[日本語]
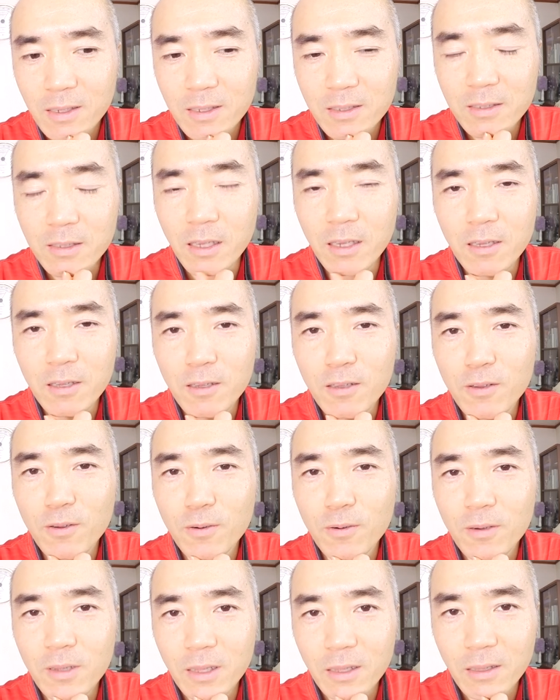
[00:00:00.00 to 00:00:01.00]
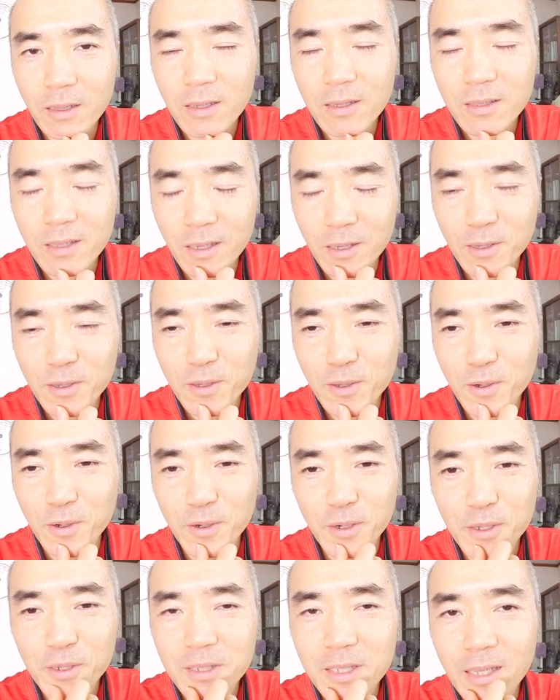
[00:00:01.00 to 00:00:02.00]
石膏だね。石
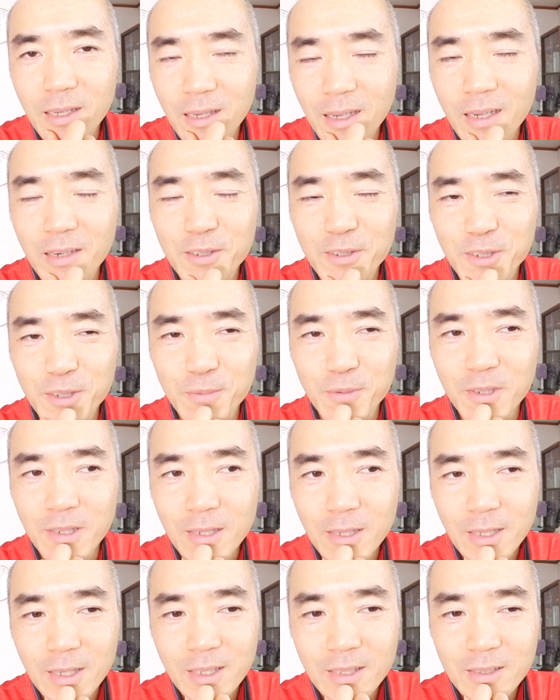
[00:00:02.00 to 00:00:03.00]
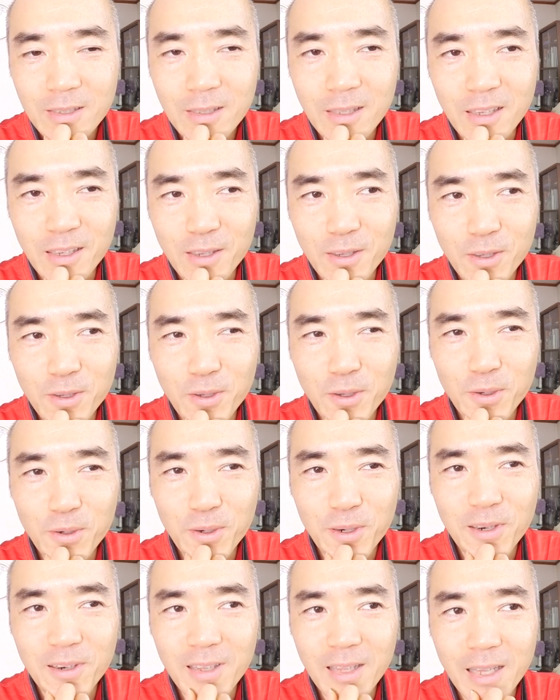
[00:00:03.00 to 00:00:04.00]
膏、硫酸カルシウム。石
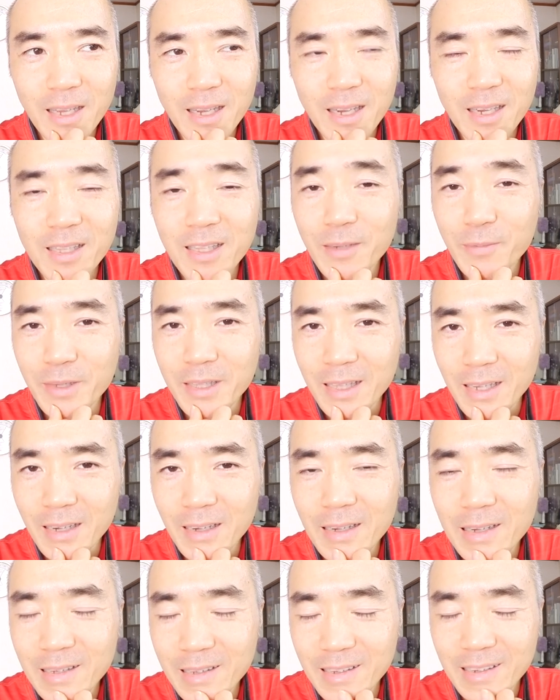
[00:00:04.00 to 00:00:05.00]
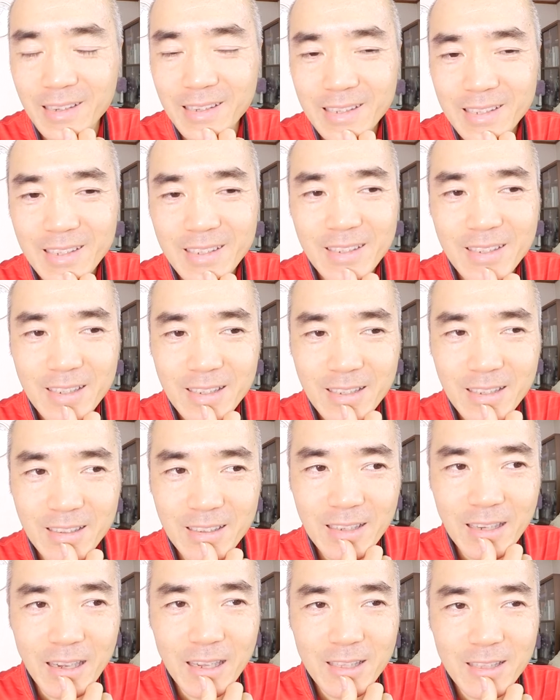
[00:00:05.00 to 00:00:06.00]
膏で固めたう
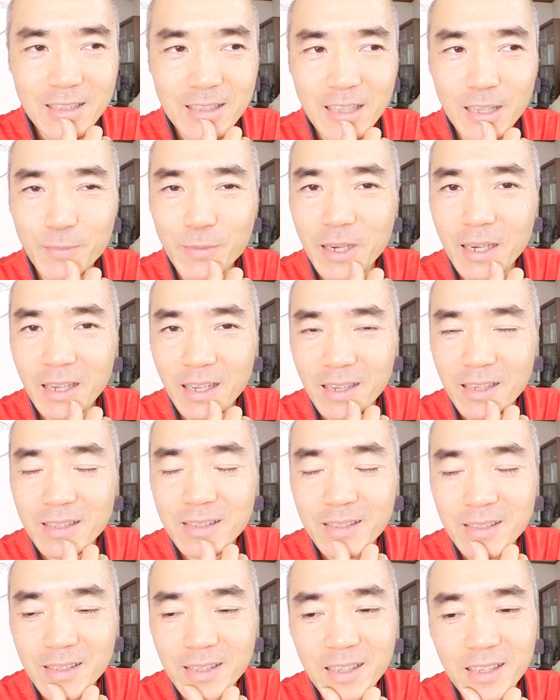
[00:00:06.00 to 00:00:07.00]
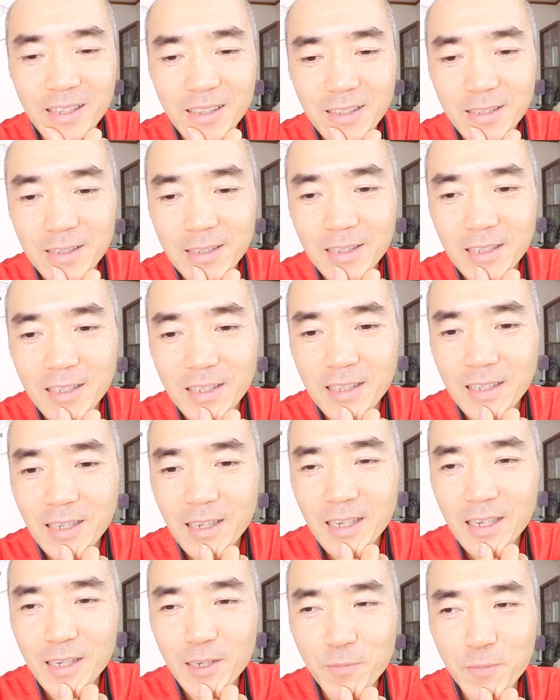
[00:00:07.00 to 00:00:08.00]
ん、生揚げですね。
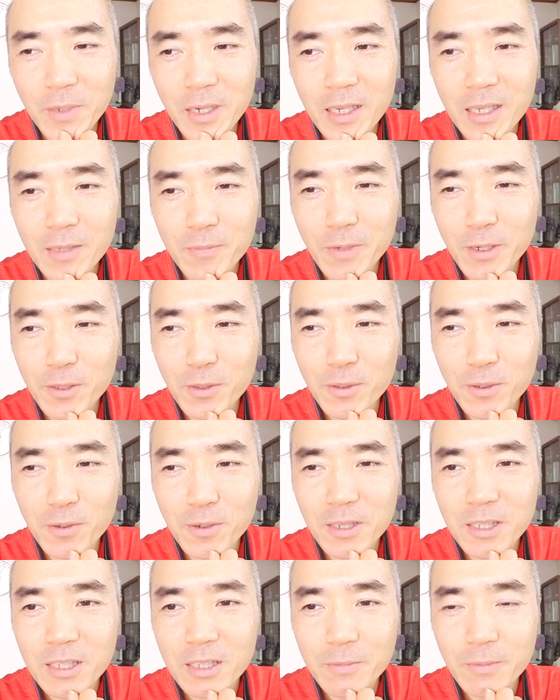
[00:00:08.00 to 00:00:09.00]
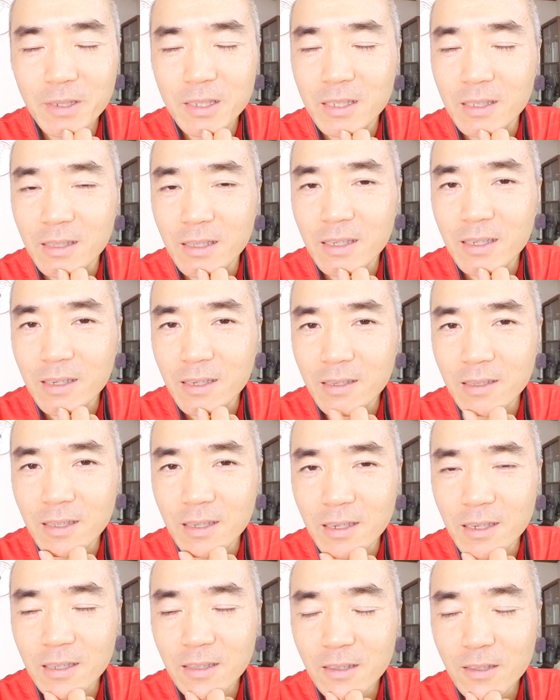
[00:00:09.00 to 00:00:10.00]
が、まあ、今んとこ一番じゃないか
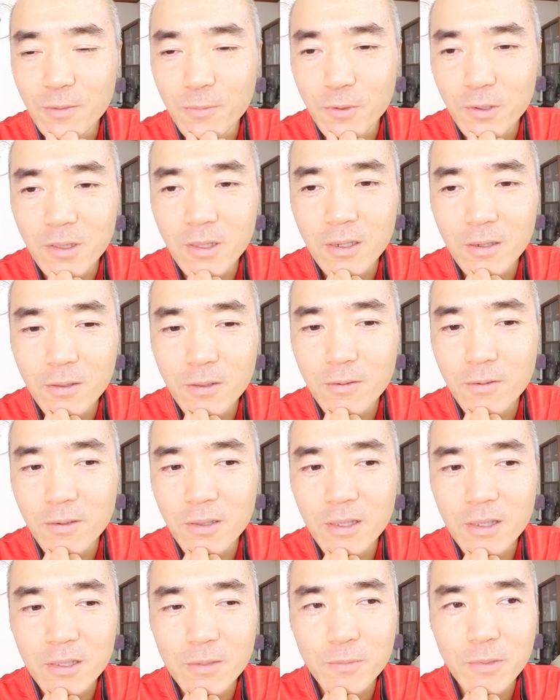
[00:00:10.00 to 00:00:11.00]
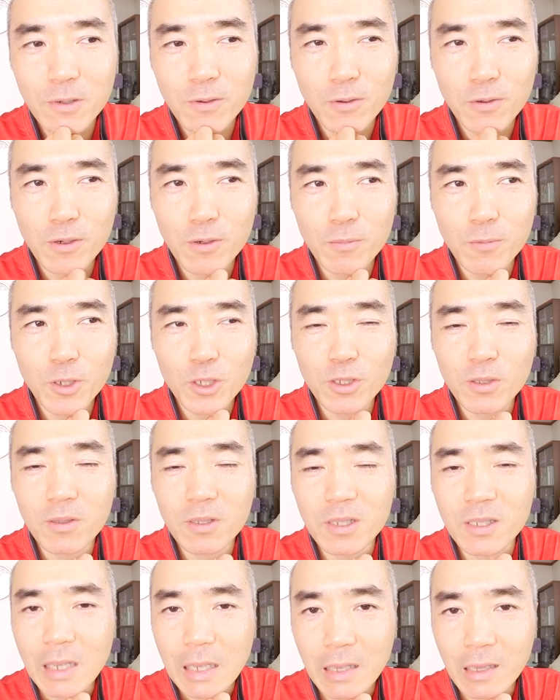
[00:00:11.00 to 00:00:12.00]
なと思ってるところです。まあ、ここもうちょっ
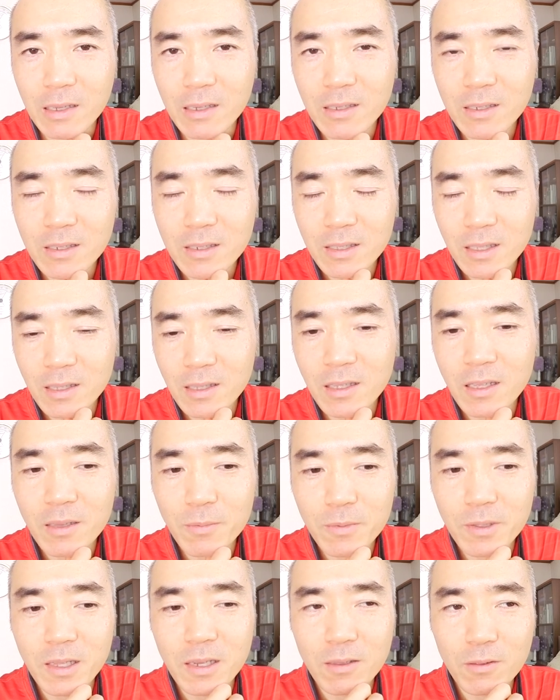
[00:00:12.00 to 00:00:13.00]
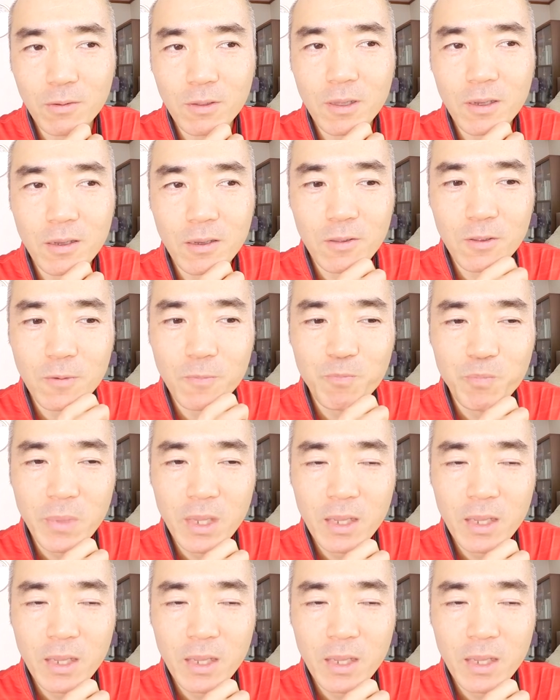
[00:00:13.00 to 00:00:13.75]
と実験してね、見ないとだけど、